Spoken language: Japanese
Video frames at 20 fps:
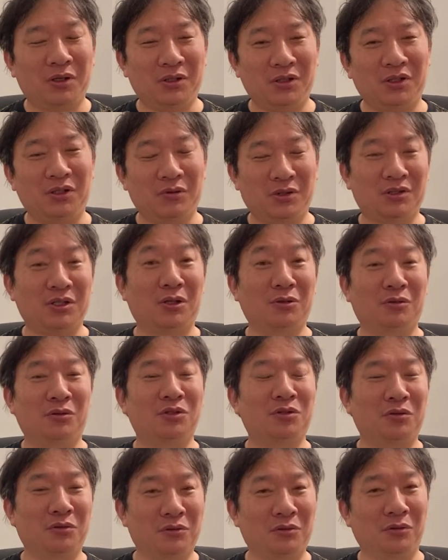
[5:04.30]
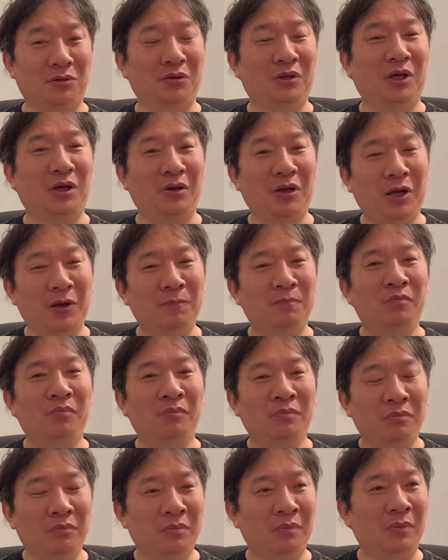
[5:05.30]
は2をちゃんとしておくことだよね。
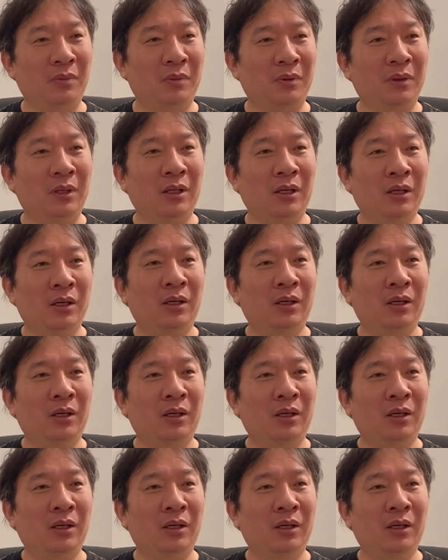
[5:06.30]
うん。